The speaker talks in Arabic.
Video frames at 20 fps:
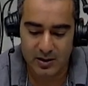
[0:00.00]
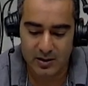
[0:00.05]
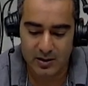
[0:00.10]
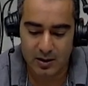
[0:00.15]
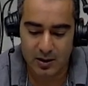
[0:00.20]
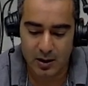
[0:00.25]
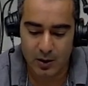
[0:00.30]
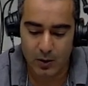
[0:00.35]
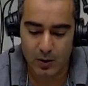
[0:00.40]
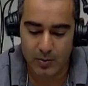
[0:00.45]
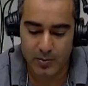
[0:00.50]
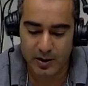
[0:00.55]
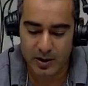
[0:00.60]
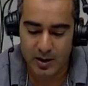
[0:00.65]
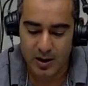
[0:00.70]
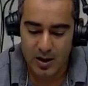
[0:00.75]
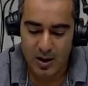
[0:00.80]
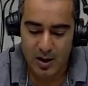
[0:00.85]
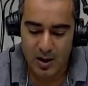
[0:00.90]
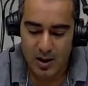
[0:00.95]
تلغوا بي
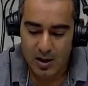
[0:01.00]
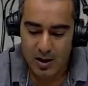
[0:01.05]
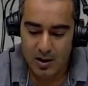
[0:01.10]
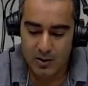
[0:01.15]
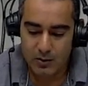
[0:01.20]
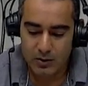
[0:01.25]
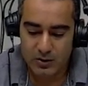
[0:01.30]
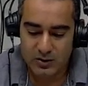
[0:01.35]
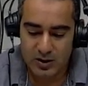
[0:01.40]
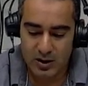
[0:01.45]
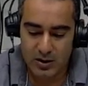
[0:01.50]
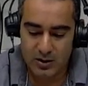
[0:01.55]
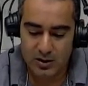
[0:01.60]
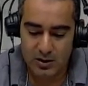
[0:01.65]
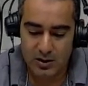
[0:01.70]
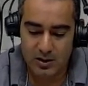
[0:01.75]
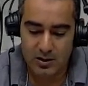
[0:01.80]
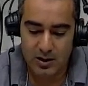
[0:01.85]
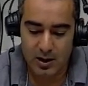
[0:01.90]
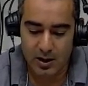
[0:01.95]
نوسان
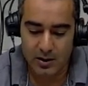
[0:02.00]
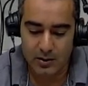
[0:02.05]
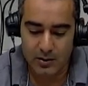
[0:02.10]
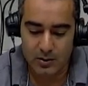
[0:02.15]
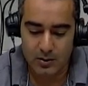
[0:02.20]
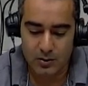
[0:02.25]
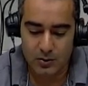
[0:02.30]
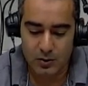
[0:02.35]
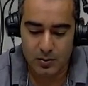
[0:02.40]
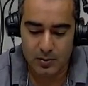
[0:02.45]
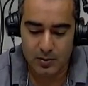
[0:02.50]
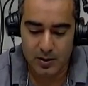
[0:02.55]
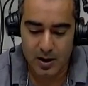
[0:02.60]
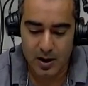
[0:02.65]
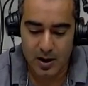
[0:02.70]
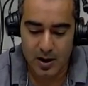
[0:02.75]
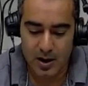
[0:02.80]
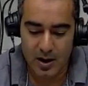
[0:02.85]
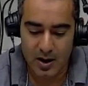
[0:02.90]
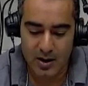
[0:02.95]
يقدع
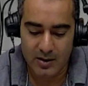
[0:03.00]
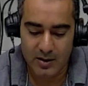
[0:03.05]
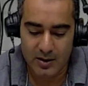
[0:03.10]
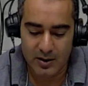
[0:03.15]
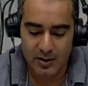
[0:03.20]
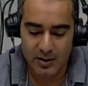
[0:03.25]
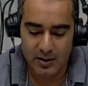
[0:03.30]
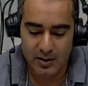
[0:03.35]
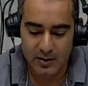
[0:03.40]
دبدا ادي